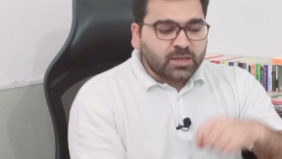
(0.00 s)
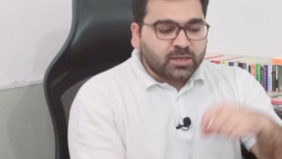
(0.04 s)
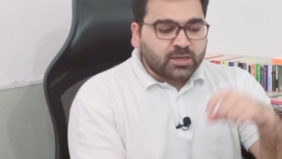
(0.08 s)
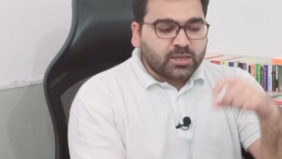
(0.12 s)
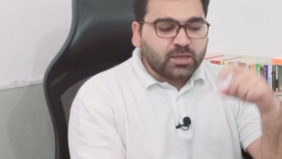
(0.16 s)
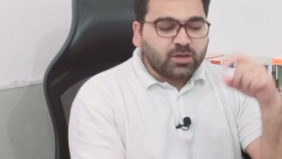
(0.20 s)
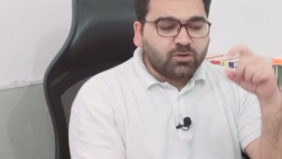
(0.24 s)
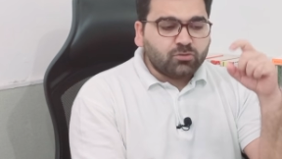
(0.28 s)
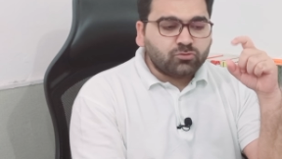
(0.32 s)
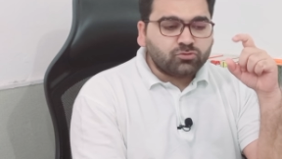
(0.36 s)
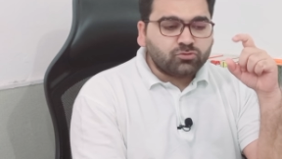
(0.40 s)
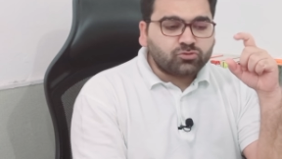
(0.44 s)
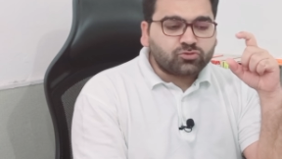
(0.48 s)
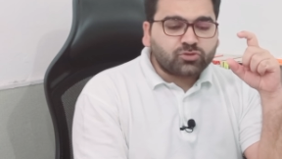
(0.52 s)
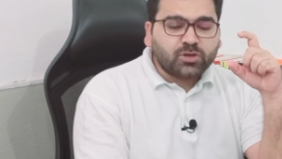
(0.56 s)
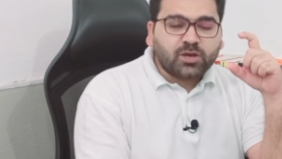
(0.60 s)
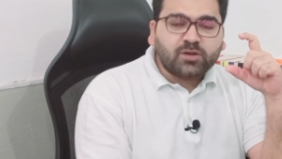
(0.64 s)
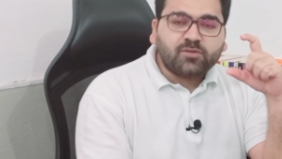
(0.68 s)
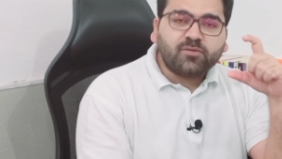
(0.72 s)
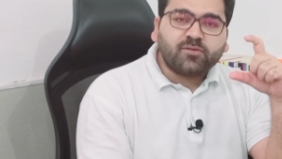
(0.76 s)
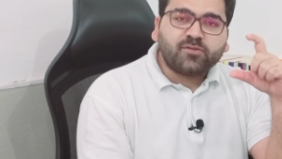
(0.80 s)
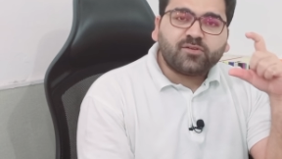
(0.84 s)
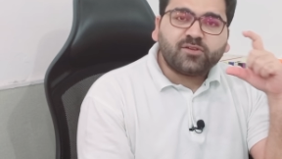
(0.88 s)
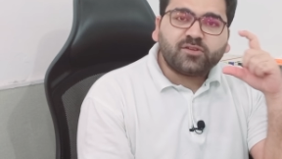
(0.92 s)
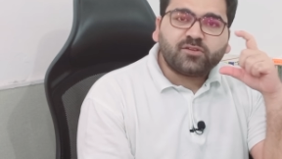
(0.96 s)
कि उस
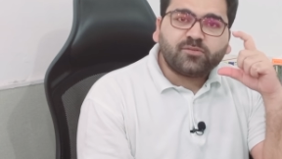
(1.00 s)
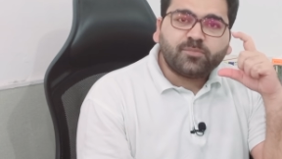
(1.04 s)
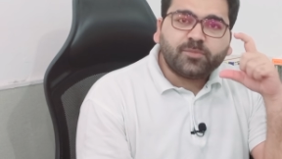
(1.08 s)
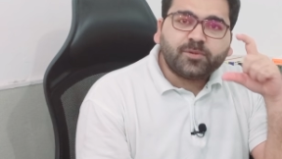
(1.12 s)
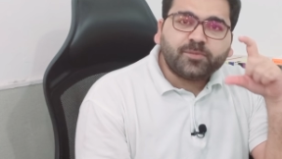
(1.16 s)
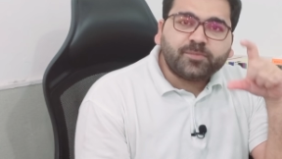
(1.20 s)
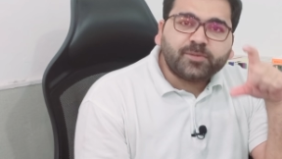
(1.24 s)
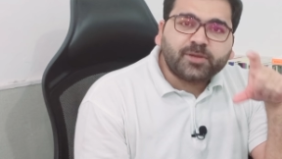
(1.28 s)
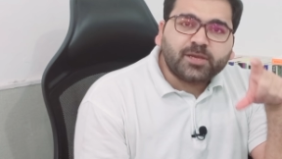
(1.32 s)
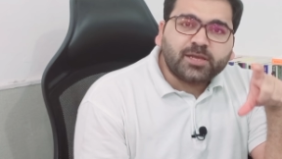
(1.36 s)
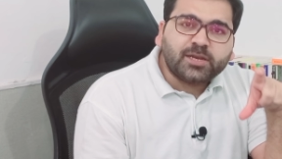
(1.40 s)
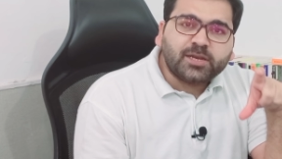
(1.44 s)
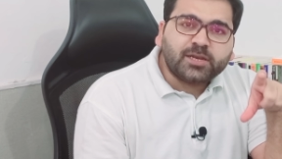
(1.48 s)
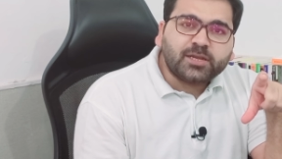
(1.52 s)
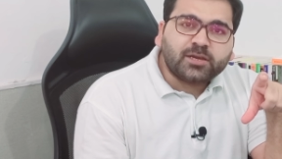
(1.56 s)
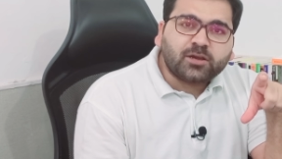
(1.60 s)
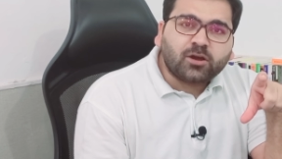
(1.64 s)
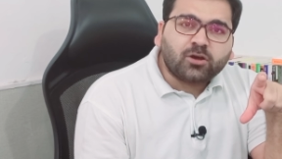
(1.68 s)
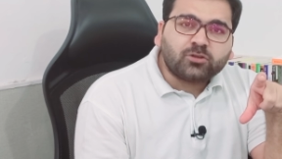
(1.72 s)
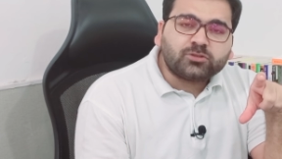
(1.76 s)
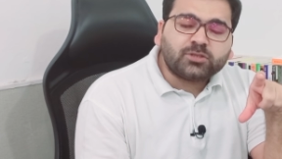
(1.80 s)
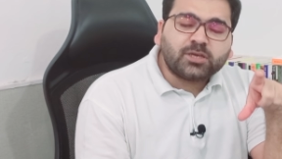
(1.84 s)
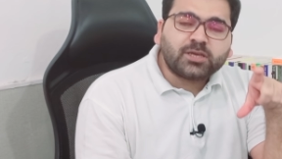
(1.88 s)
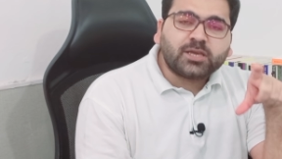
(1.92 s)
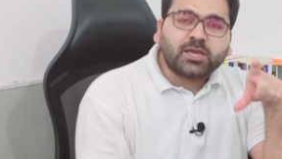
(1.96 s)
एडवर्टीजमेंट में ये लिखा
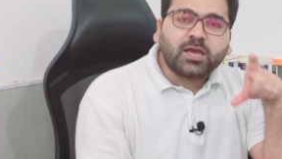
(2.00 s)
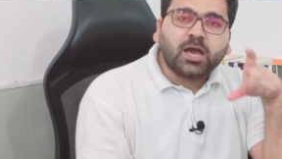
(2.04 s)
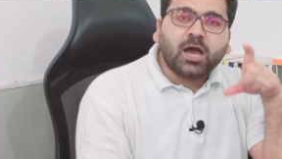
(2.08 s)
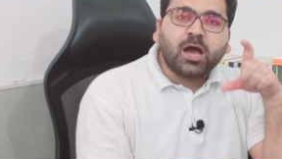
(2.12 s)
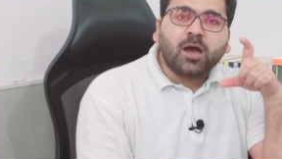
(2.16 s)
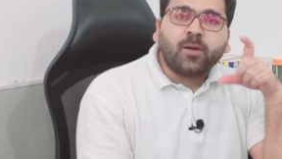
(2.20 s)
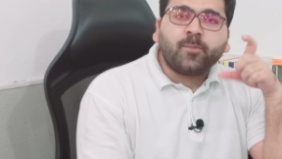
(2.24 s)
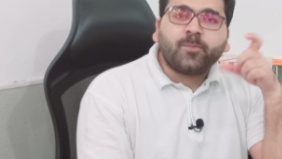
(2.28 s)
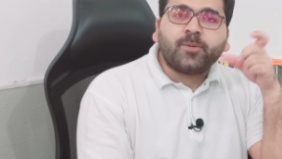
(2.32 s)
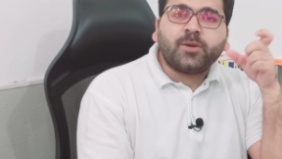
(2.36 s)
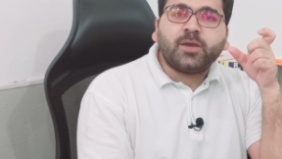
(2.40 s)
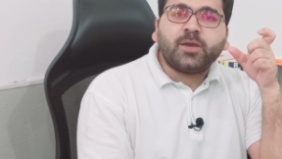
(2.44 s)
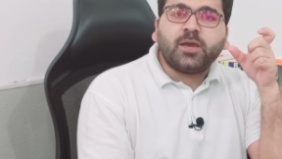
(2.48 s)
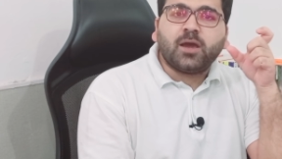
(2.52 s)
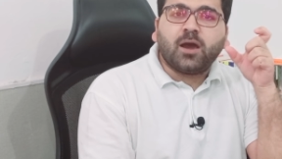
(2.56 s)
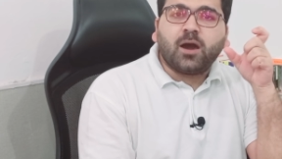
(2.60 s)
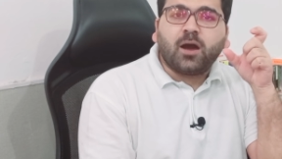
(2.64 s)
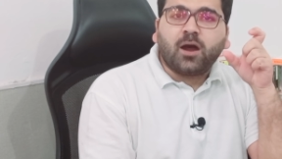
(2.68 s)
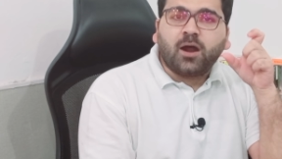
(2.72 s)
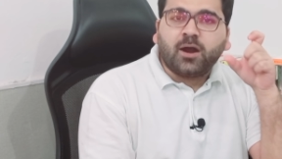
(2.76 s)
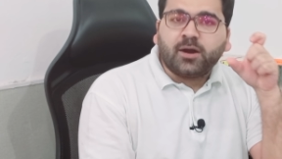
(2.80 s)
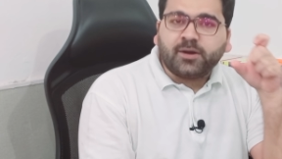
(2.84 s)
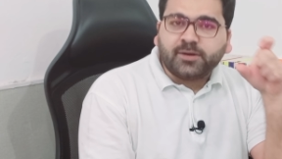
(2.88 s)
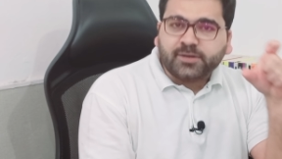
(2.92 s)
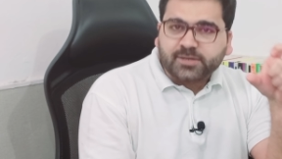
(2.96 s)
होता है कि आपके
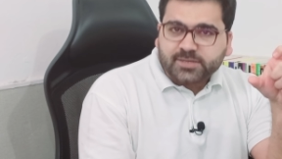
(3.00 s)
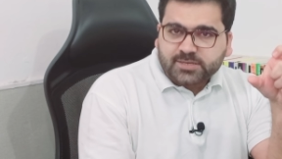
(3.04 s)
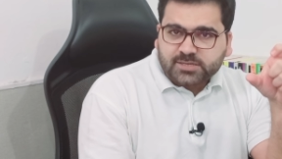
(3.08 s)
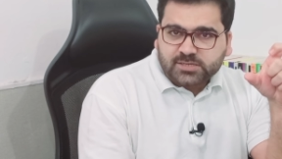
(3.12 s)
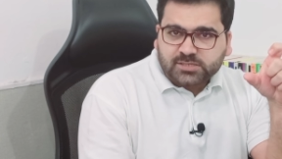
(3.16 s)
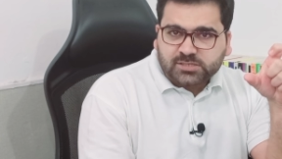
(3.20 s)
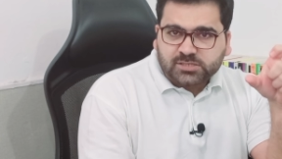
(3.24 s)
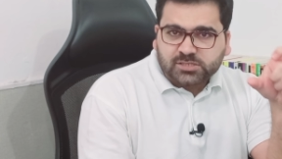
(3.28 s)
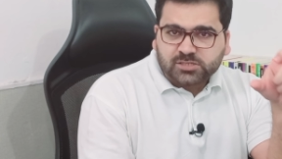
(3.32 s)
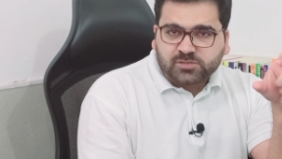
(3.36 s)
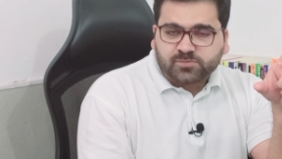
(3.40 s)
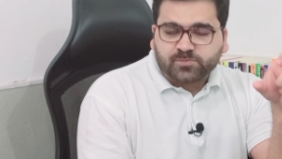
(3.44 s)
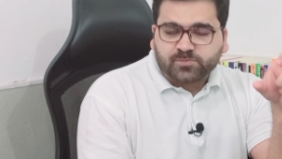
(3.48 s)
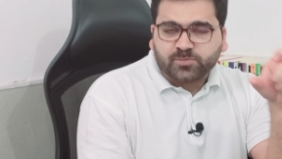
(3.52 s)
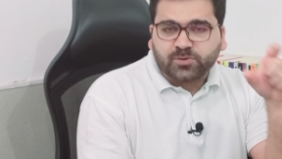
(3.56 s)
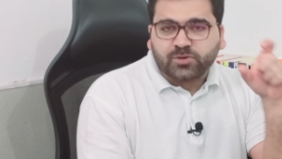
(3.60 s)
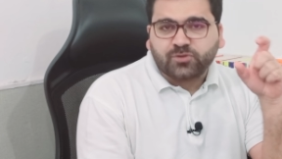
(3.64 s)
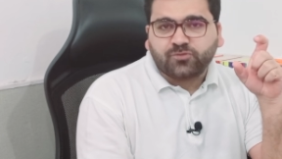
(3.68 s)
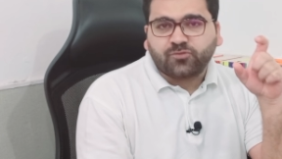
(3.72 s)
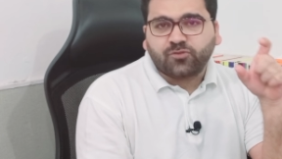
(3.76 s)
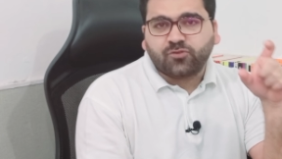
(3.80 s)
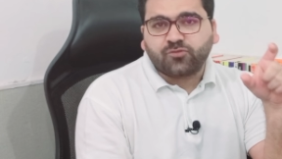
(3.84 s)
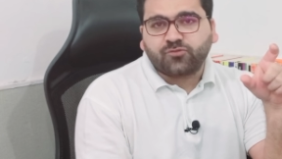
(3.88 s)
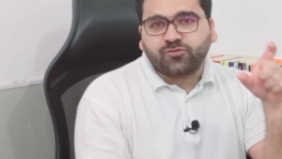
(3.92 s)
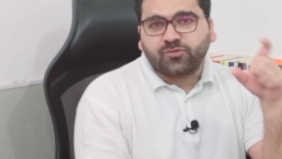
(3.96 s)
आर्टिकल्स बिग
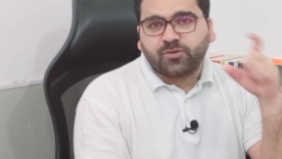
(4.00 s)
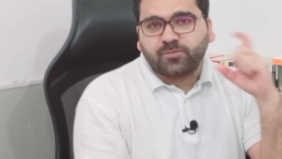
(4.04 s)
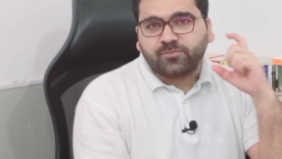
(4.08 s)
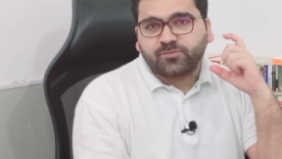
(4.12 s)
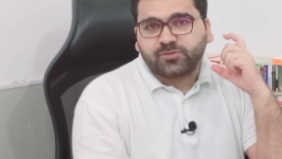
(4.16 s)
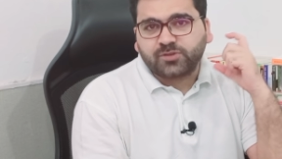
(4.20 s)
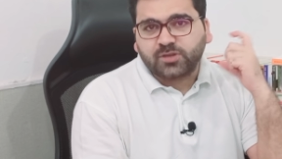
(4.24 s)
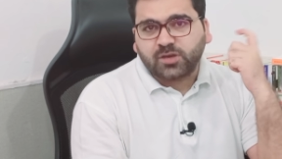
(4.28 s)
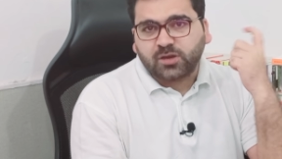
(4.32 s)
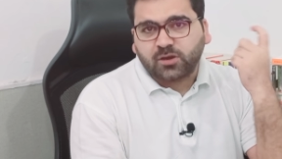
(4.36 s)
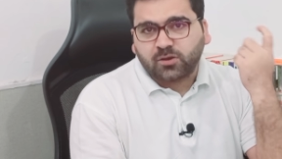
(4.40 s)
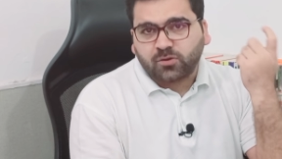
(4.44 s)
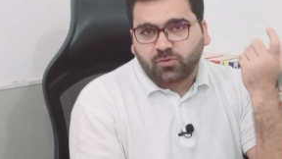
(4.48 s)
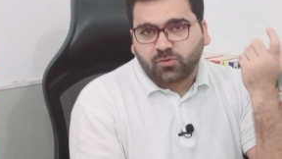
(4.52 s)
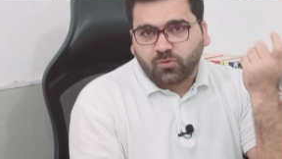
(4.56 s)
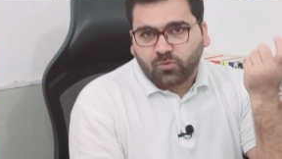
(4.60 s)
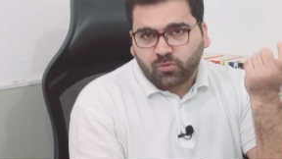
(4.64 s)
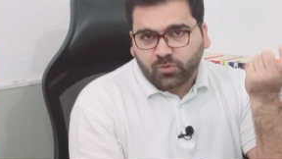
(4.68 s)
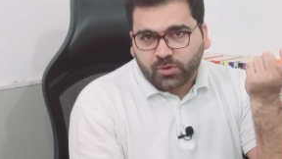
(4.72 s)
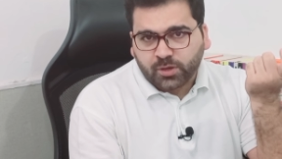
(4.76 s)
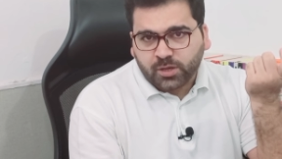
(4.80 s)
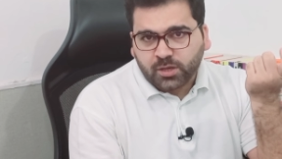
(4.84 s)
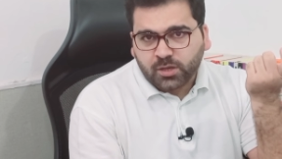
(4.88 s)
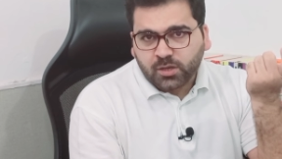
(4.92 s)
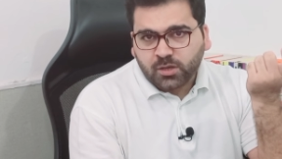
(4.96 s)
फोर फर्म से अगर
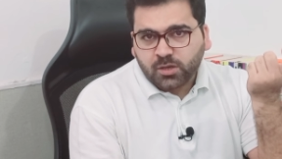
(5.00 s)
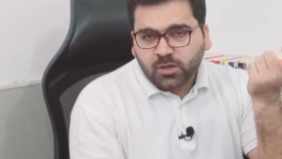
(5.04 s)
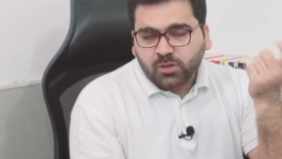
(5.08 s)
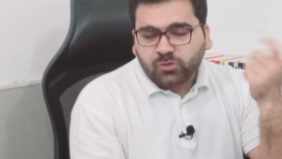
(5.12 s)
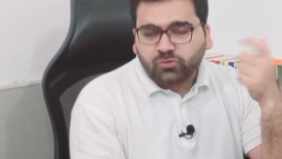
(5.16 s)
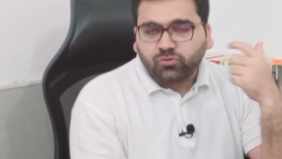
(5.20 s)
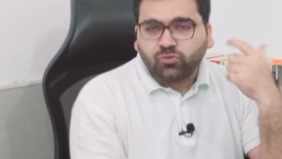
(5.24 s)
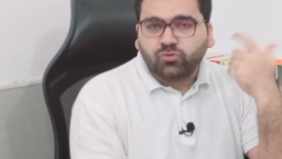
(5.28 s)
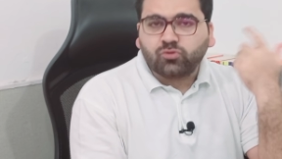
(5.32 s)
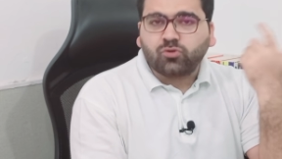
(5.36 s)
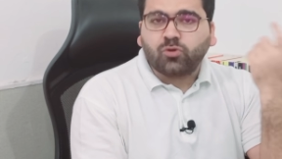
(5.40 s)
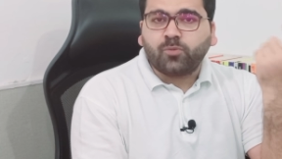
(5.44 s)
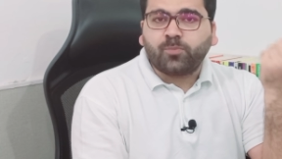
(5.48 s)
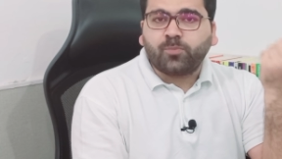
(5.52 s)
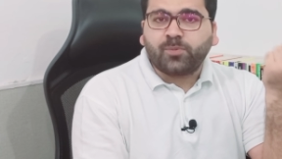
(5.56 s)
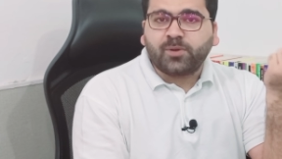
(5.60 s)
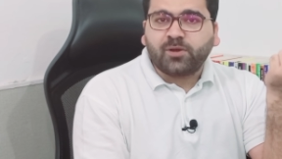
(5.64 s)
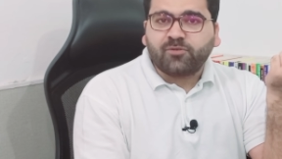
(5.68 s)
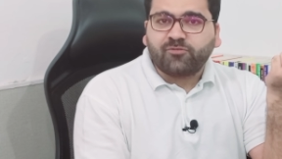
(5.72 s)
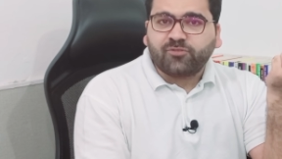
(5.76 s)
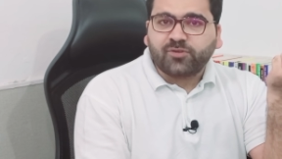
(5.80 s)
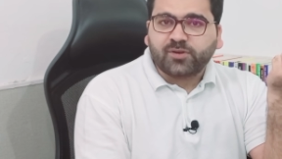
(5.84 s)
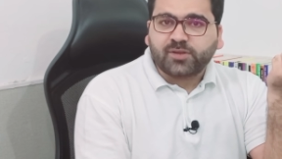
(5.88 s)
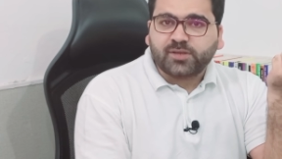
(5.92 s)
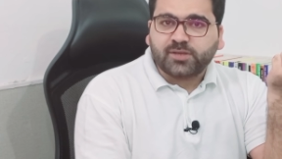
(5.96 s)
होंगे तो उनको
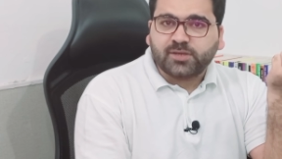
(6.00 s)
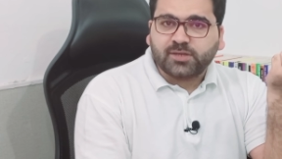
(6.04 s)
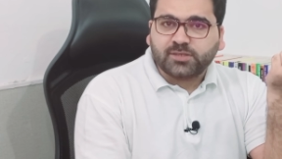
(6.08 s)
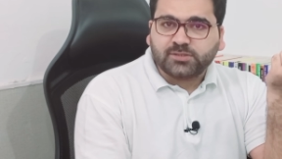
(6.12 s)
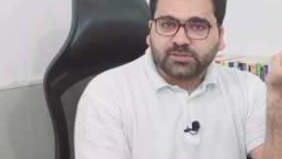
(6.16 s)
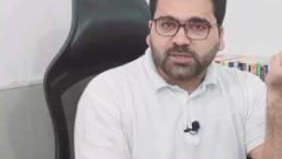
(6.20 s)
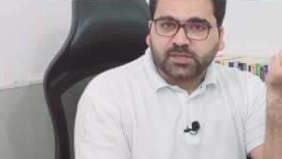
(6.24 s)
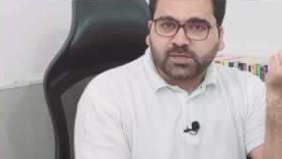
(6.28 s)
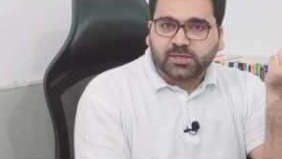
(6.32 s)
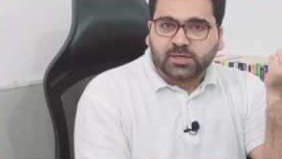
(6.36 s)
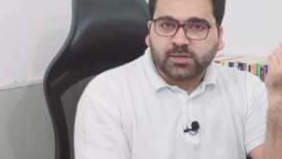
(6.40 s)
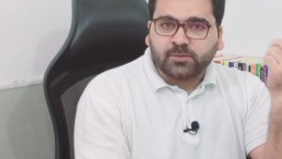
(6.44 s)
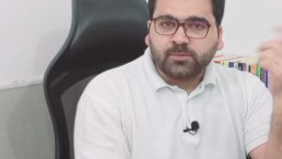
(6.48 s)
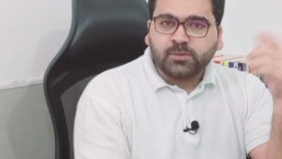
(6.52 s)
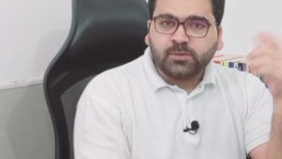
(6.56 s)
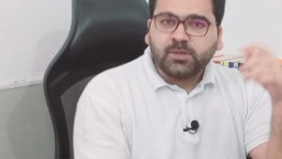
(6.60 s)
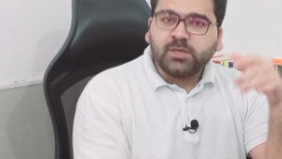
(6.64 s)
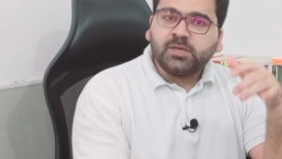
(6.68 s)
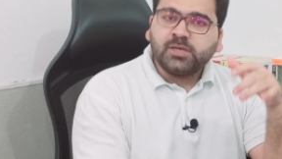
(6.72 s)
प्रेफर किया जाएगा